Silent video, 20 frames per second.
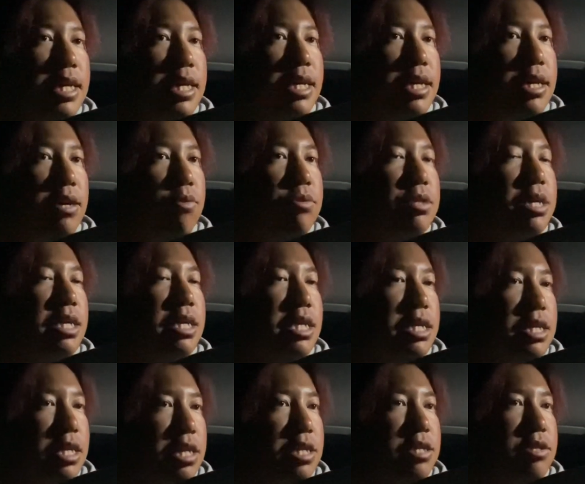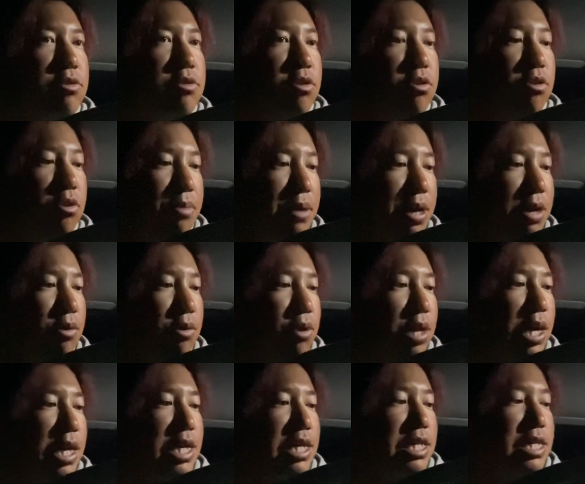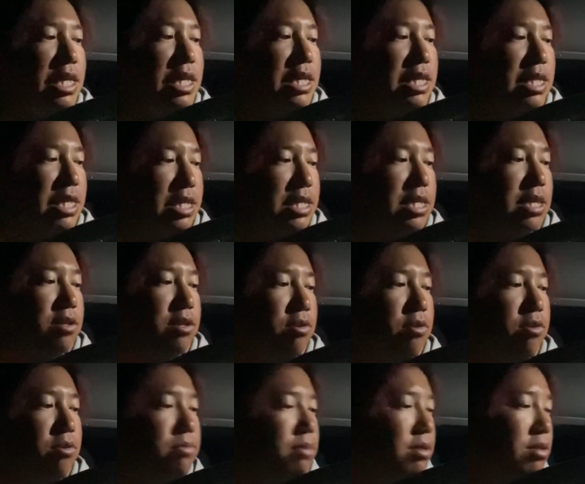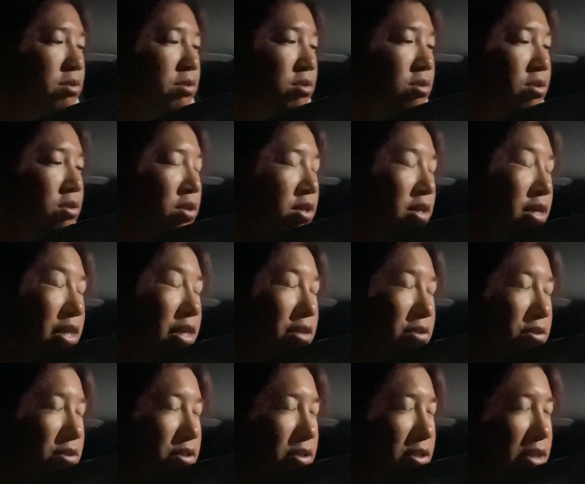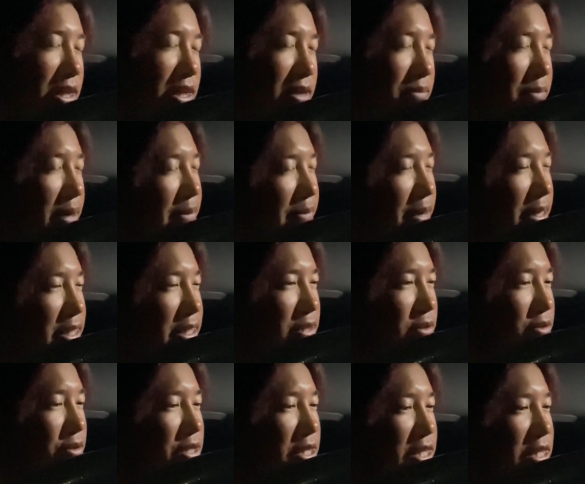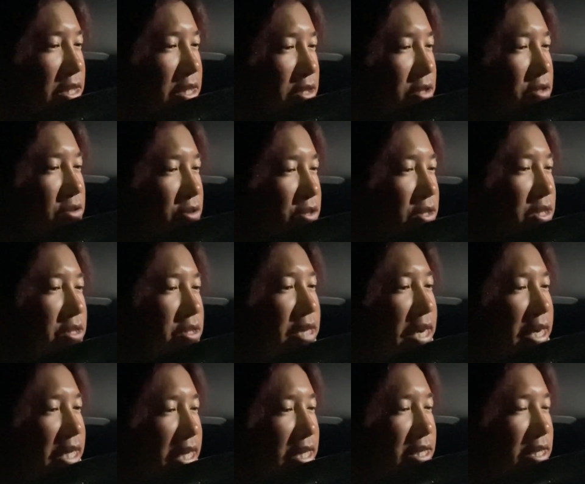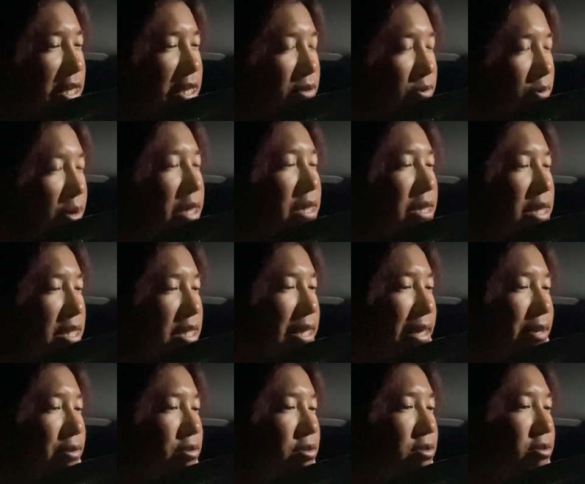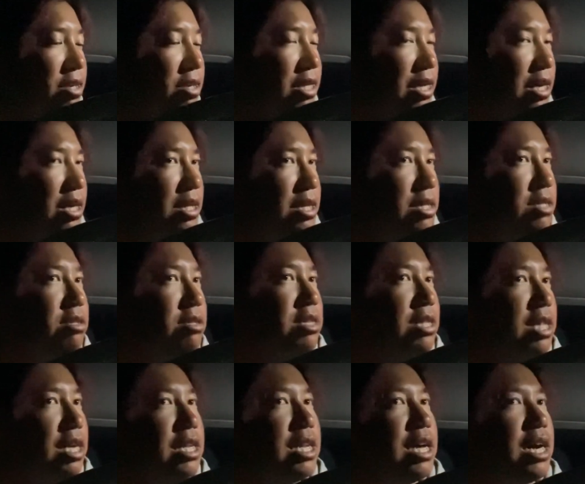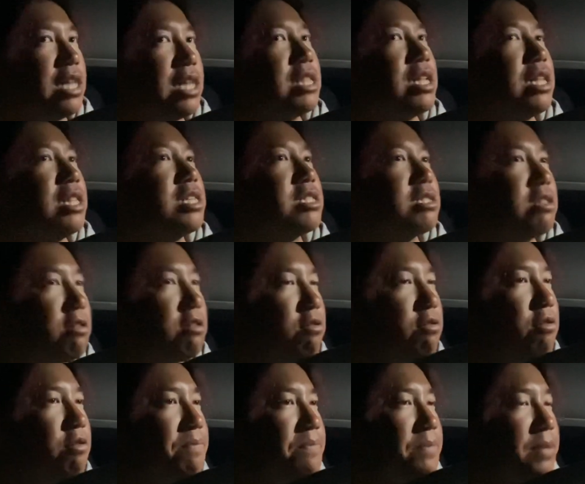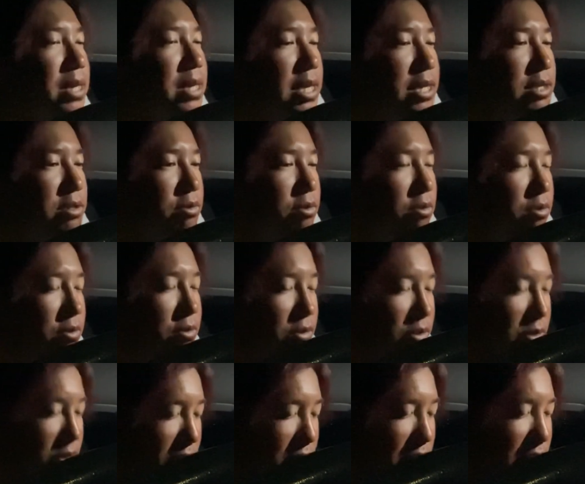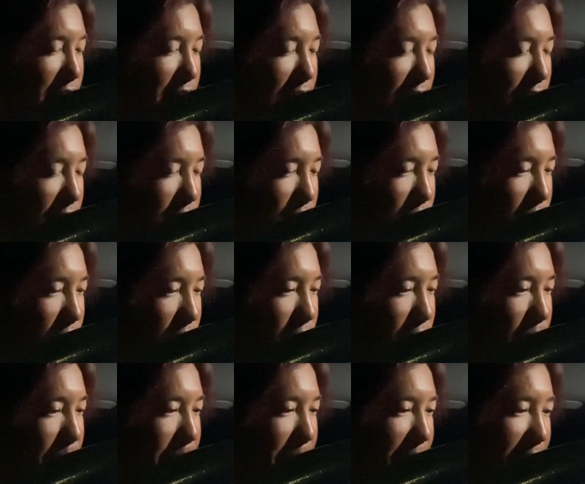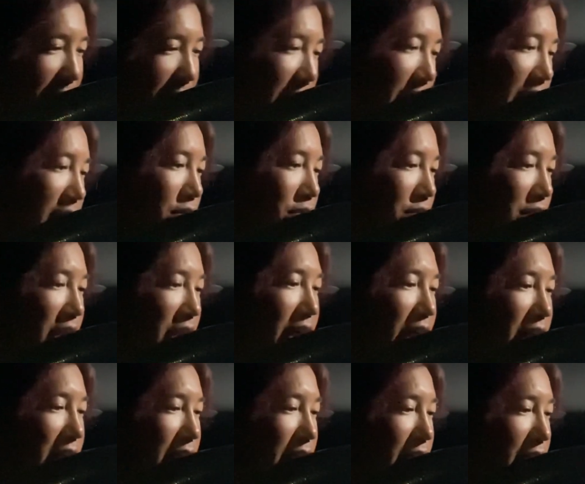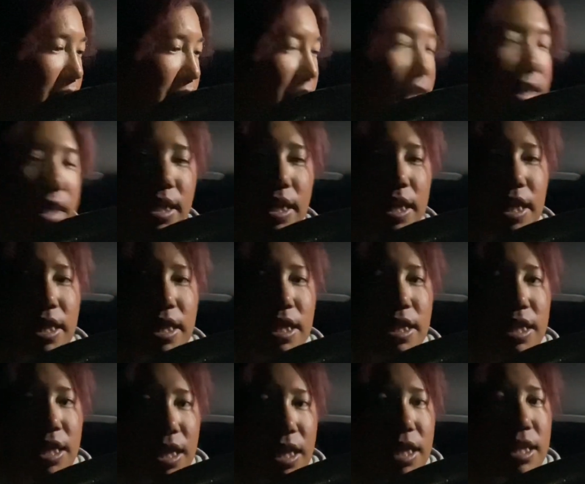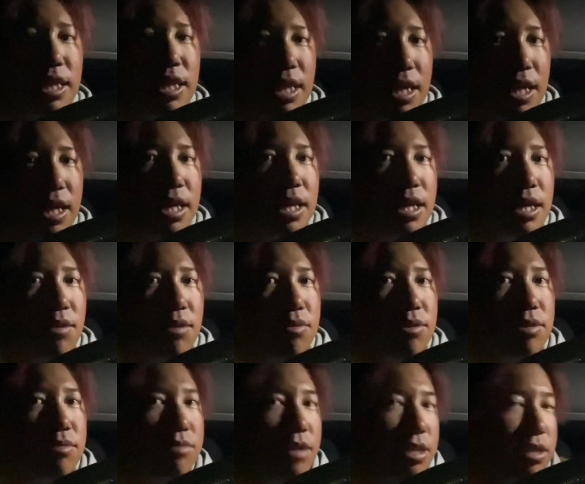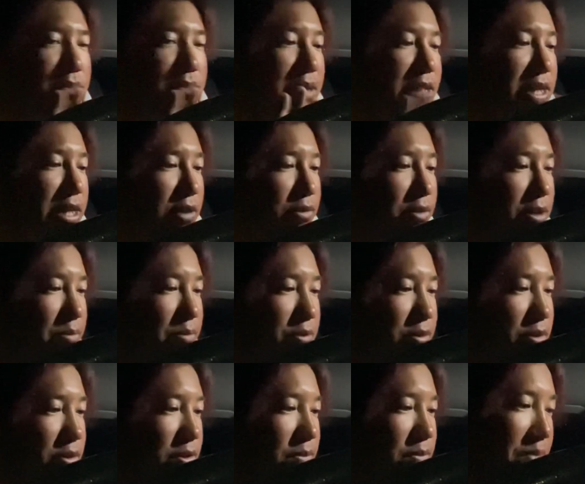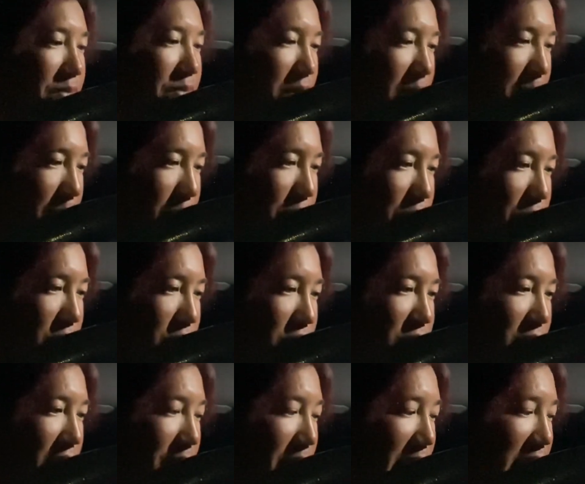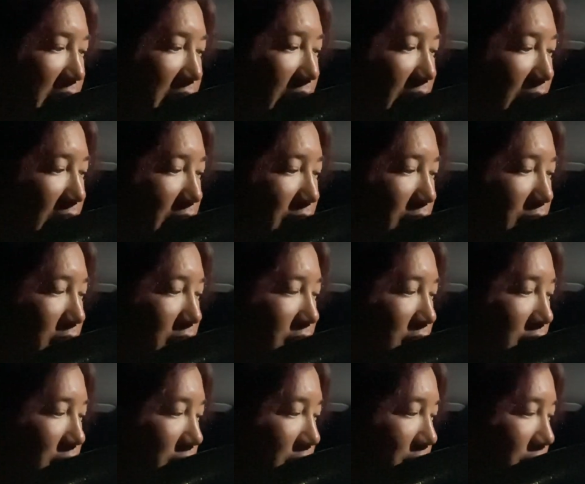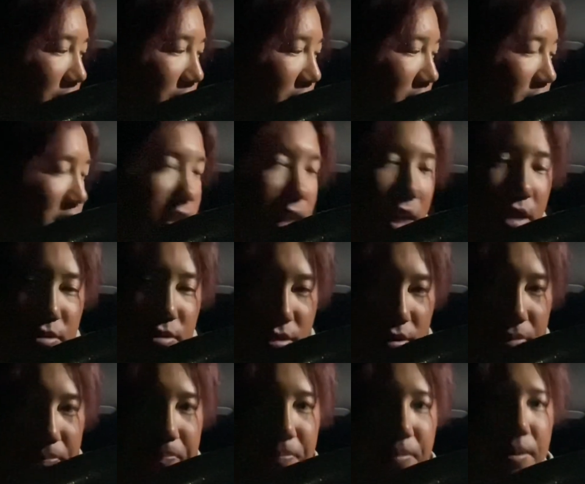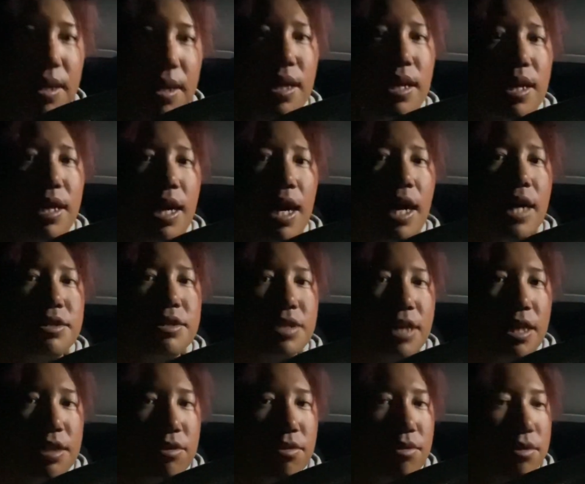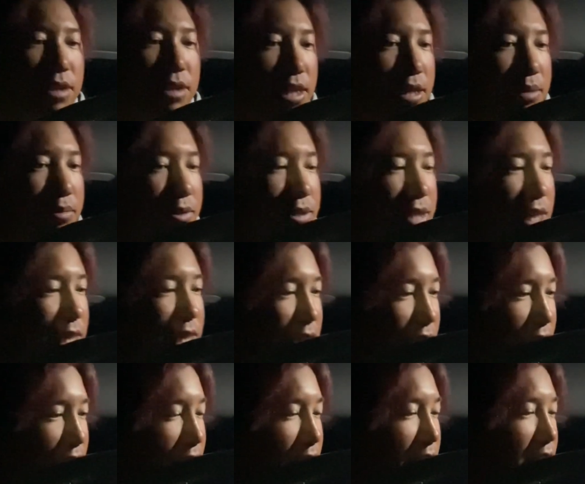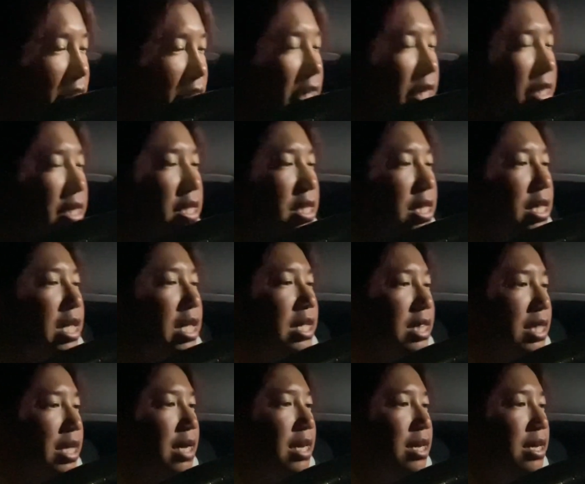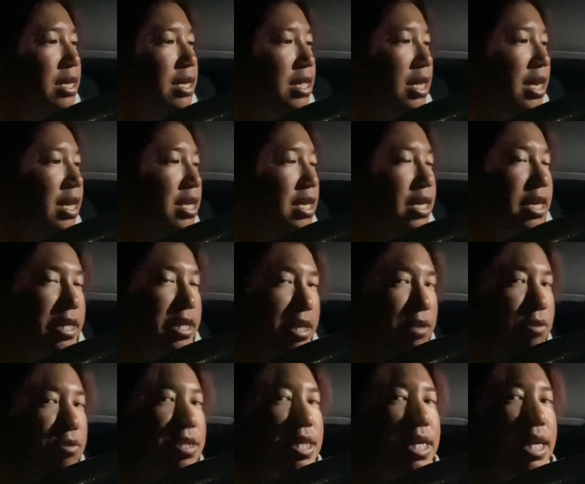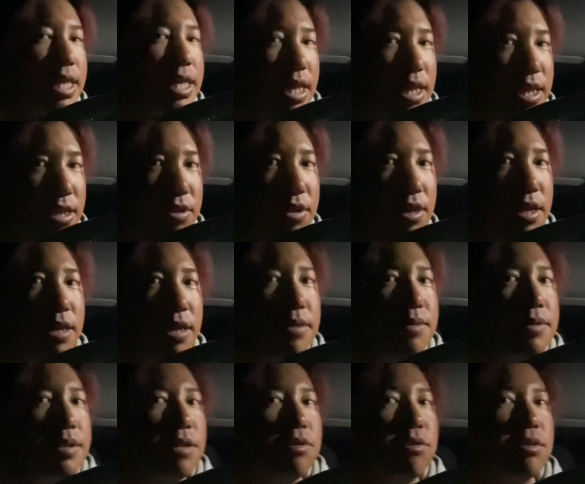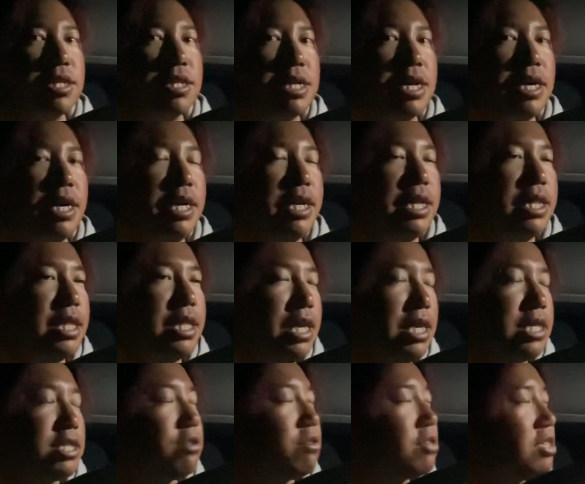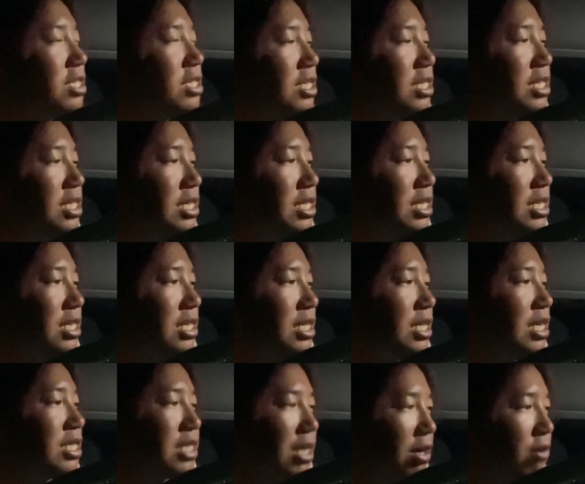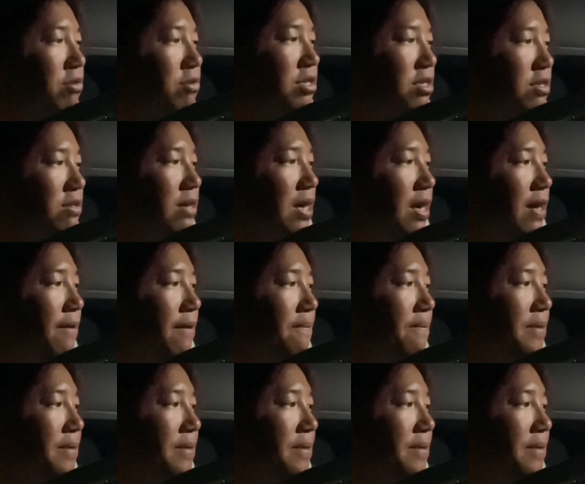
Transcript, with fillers: えー、お二方にね、すごいご迷惑をおかけしたんですけど、まあ、その、昼過ぎ、まあまあ、4時、16時ぐらいでね、終わって、最後の夕方がね、釣りできなかったんですけど、えー、その時間を、エレキ乗せ替えに、えやっていただいて、えウエストマリーナ、オリーブ、僕の中帝マリーナ、えー、スタッフ、えー、R さんと T ボーさんにね、やっていただいて、で、エリキがね、乗せ替えたんですよね。で、乗せ替えた初日でした、本日は。